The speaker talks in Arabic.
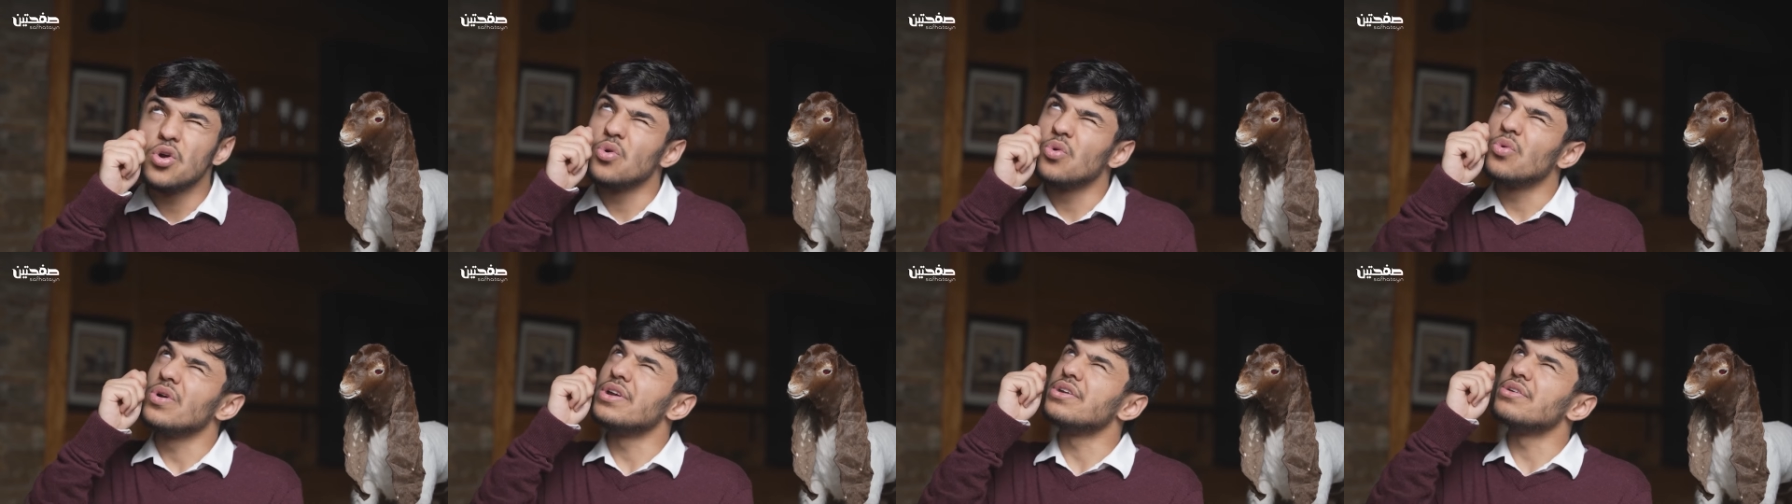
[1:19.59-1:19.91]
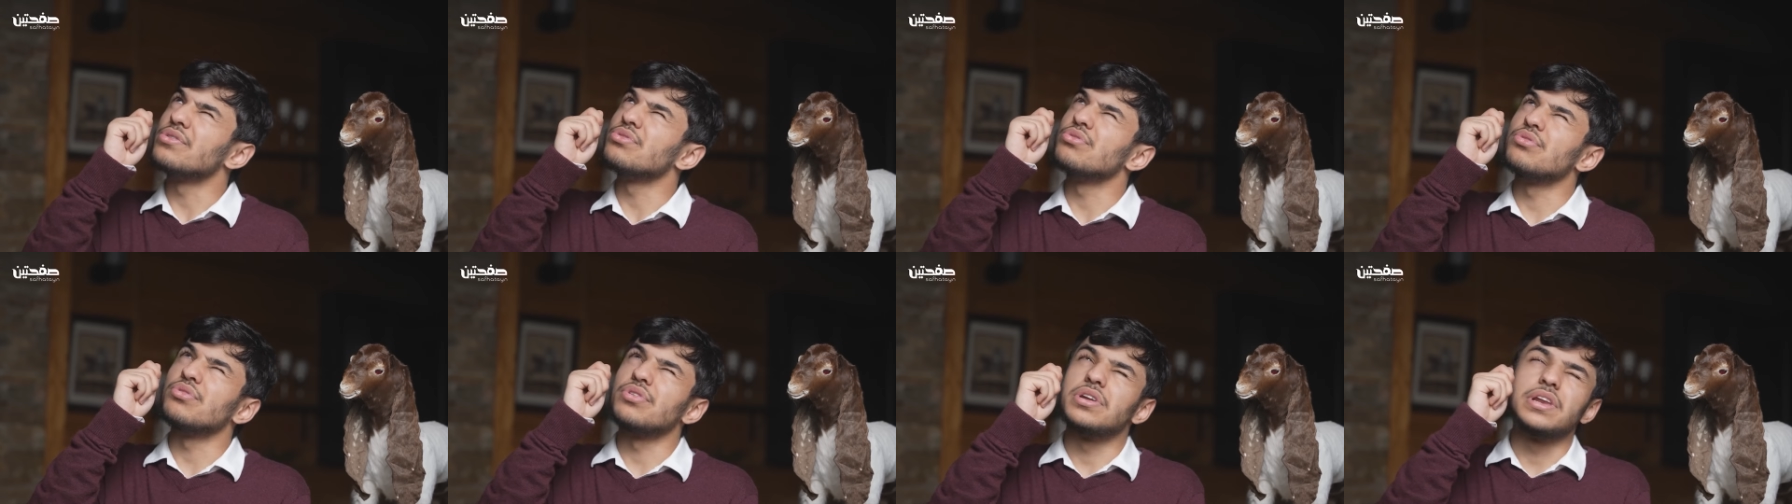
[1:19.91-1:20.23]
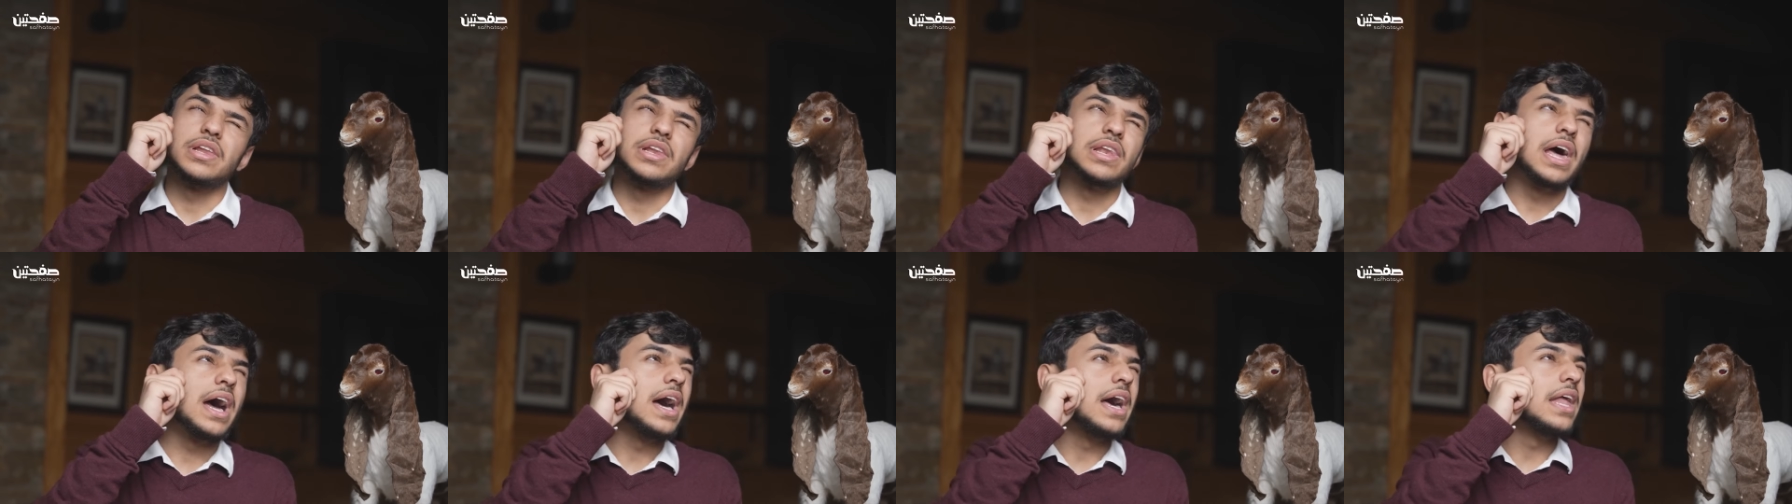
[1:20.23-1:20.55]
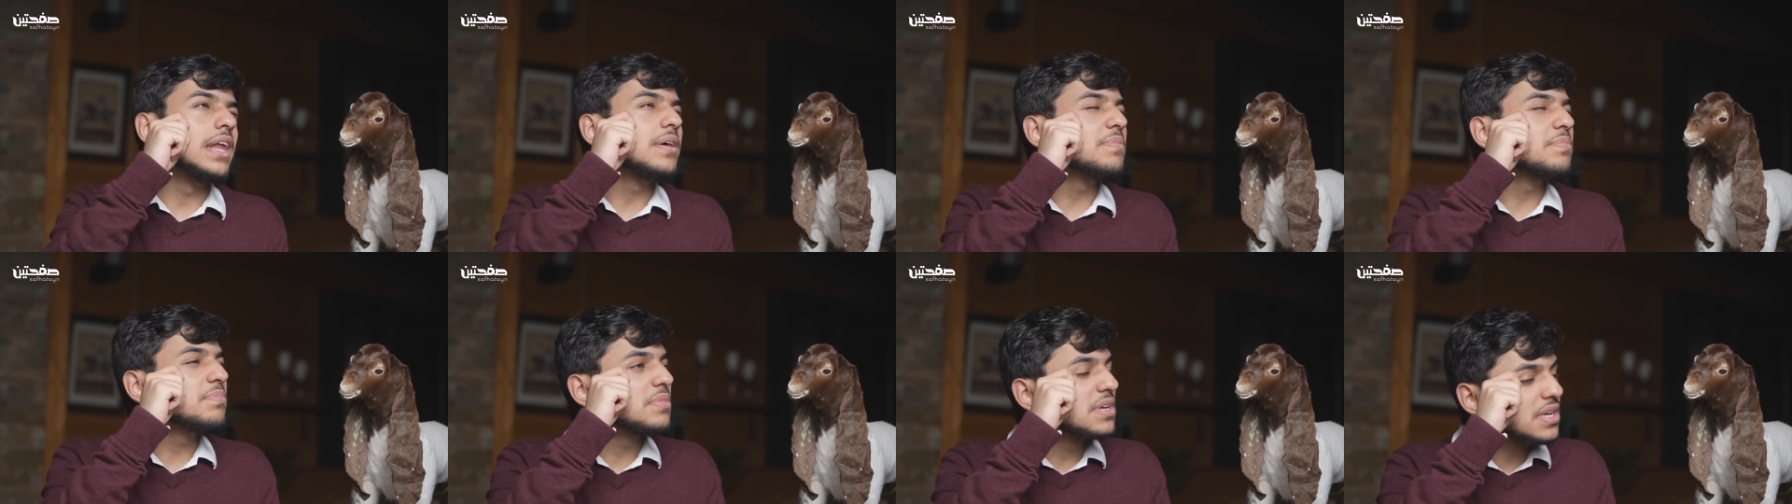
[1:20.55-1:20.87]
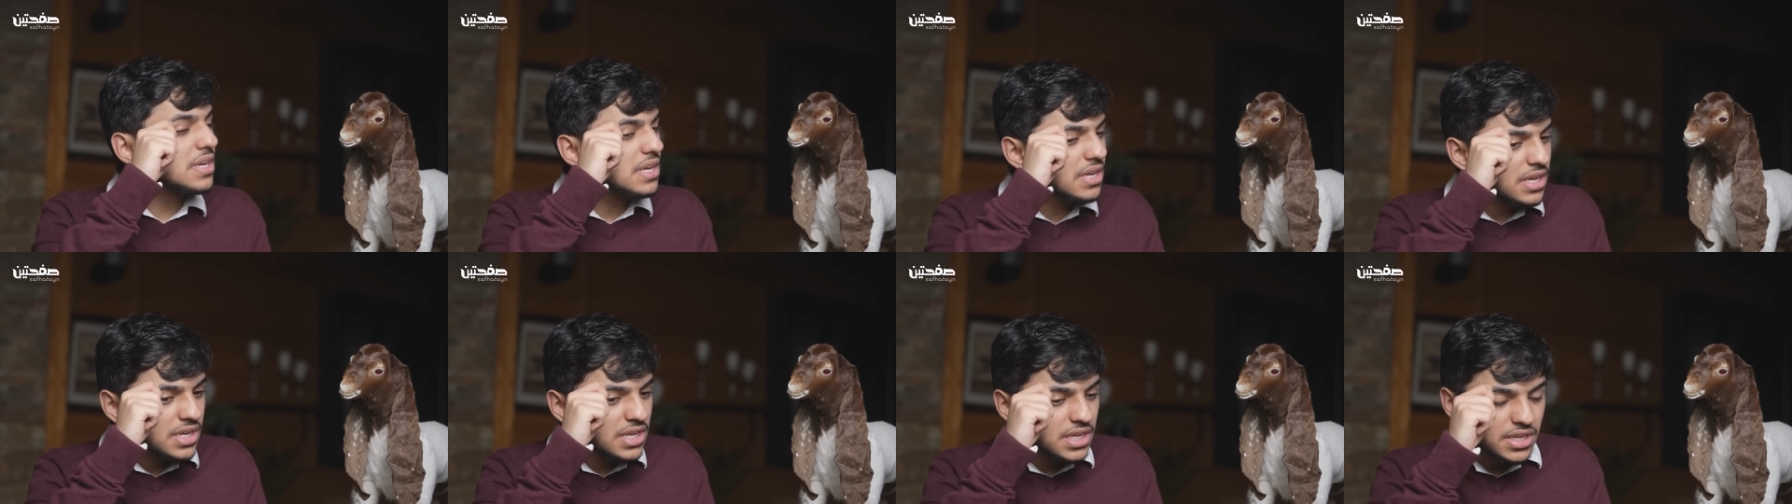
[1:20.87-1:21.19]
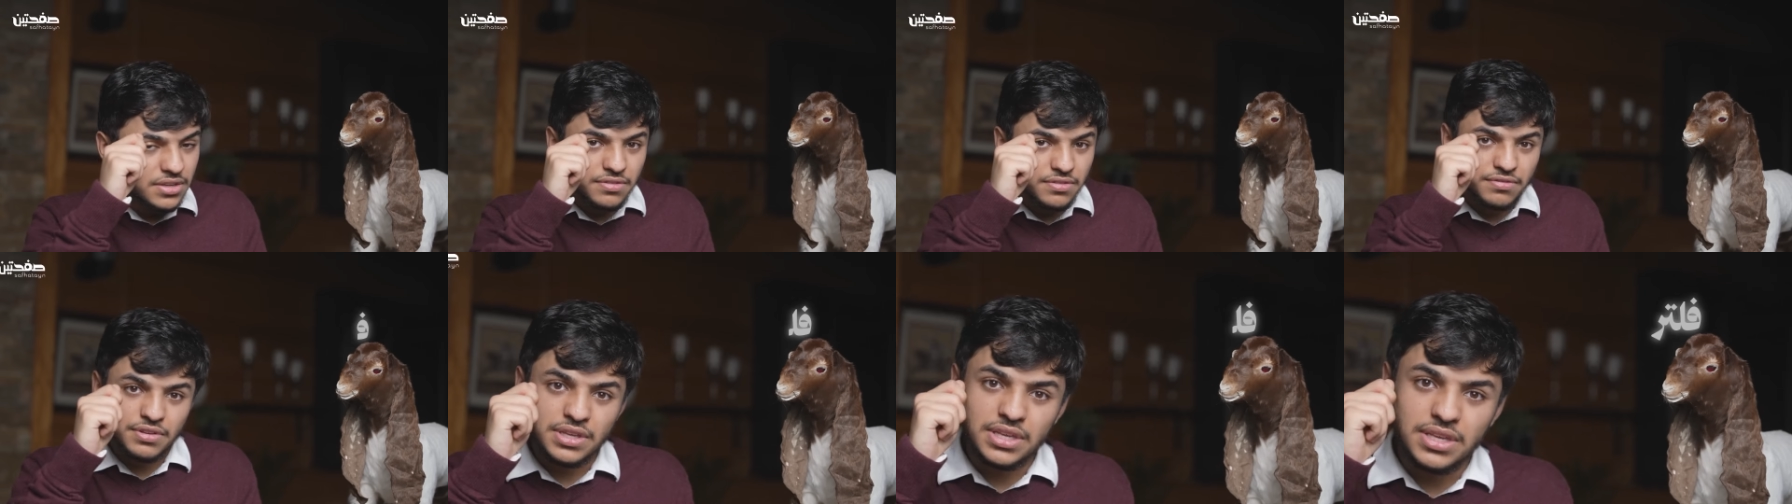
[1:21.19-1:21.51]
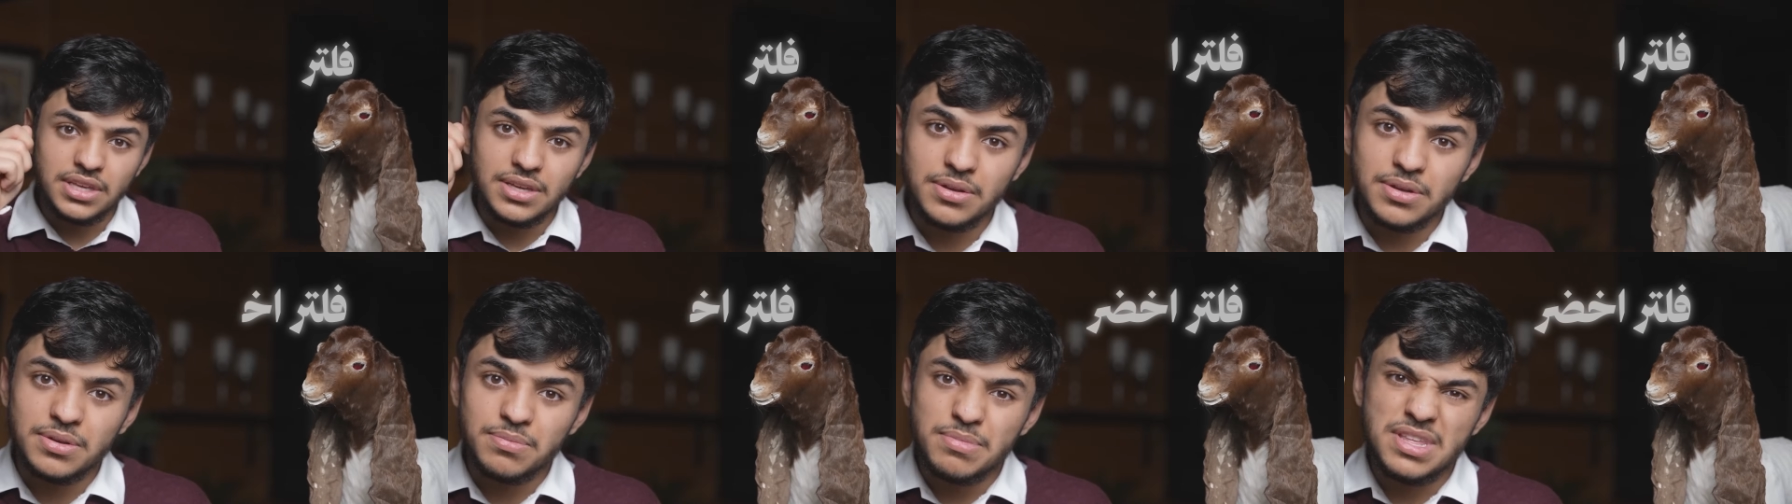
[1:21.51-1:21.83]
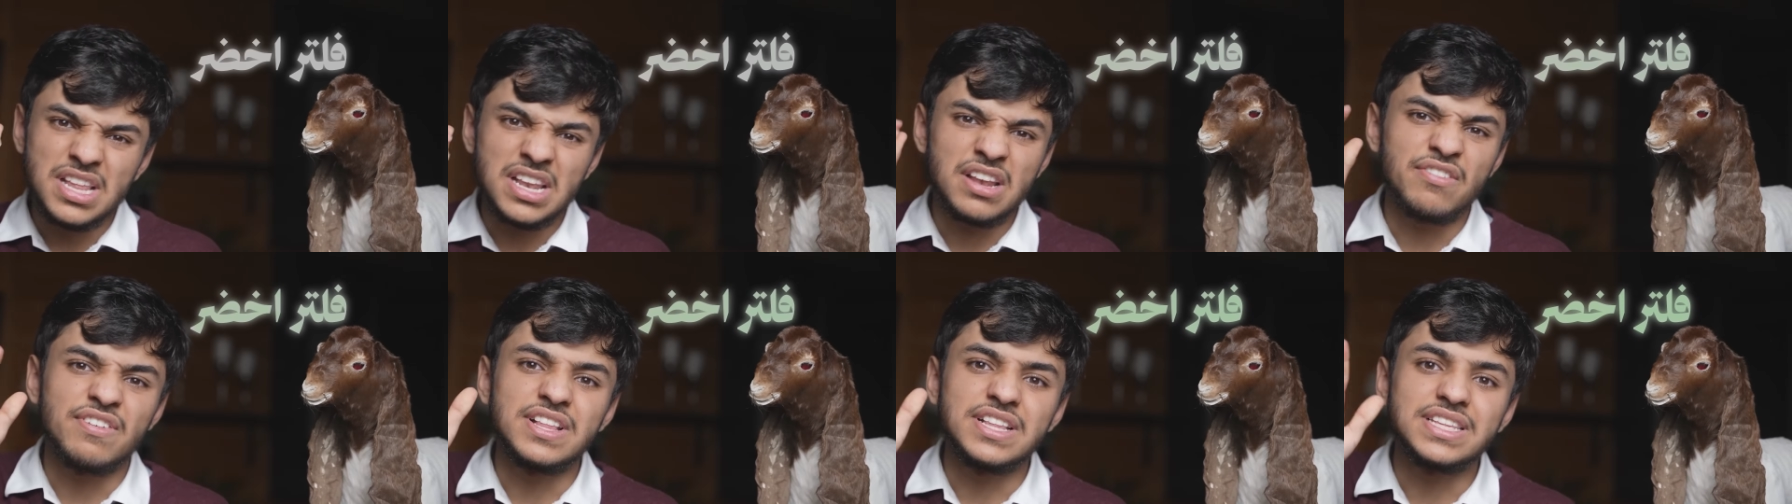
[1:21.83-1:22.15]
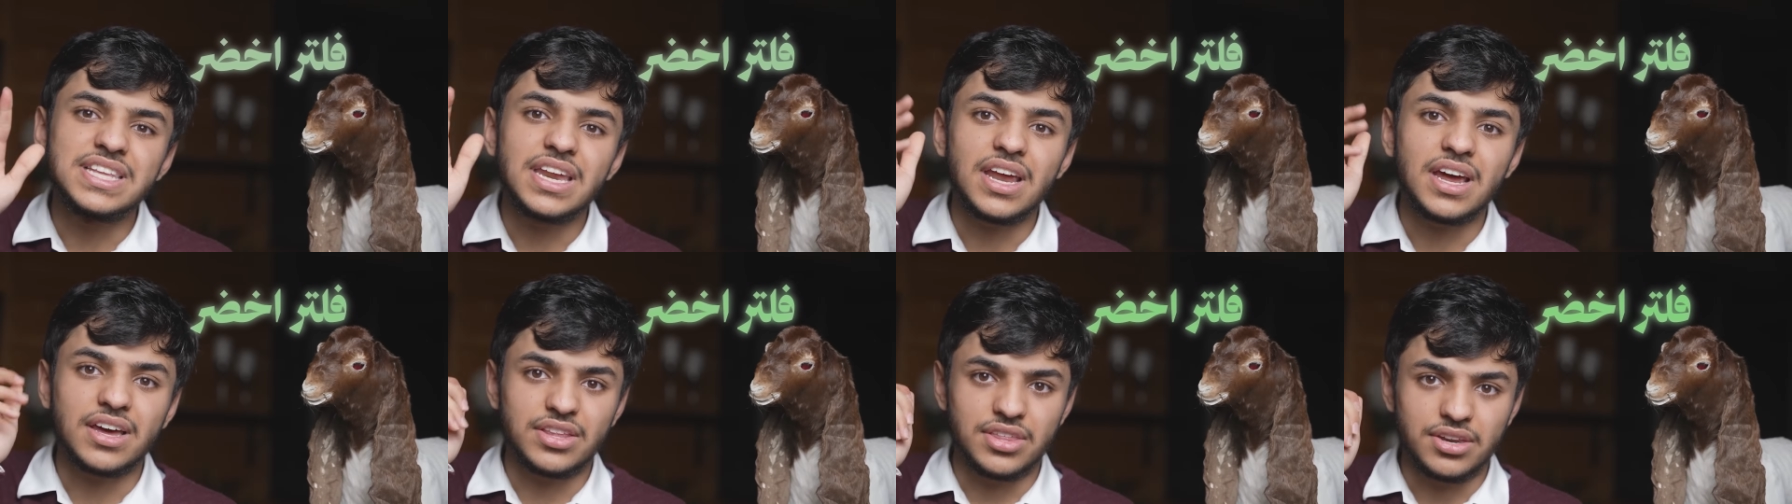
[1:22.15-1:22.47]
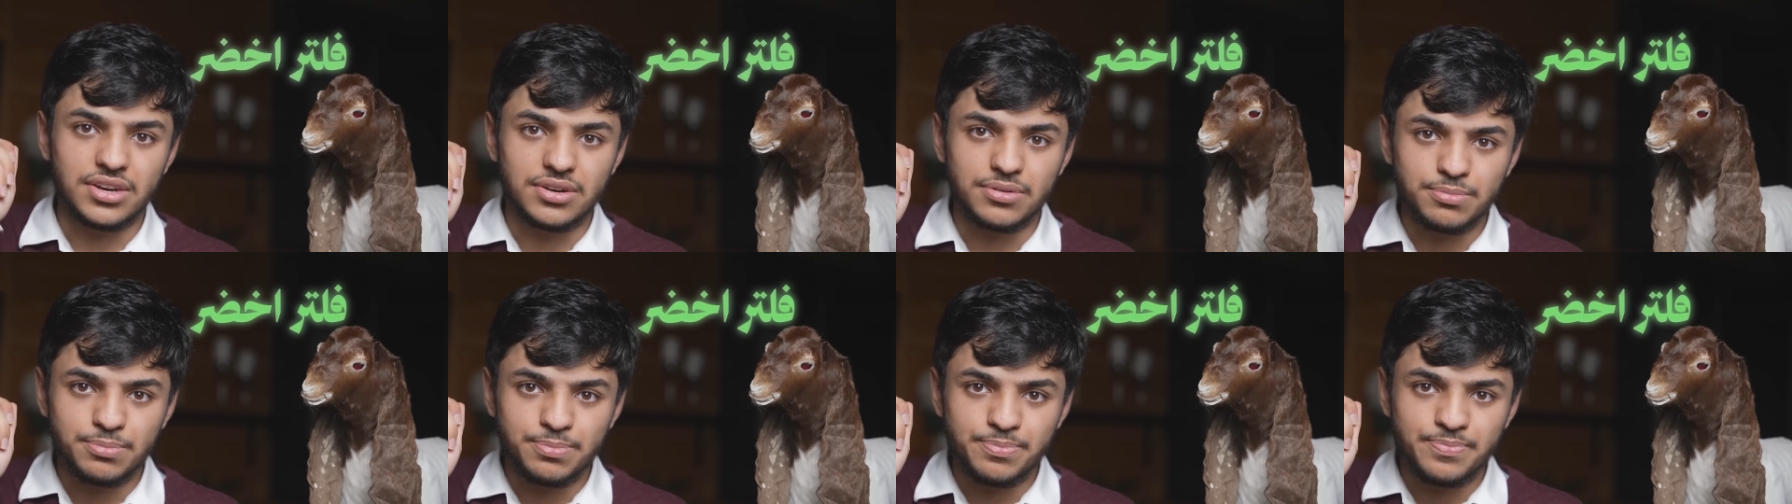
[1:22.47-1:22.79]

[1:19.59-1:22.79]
وينظر للعالم في مثل فلتر أخضر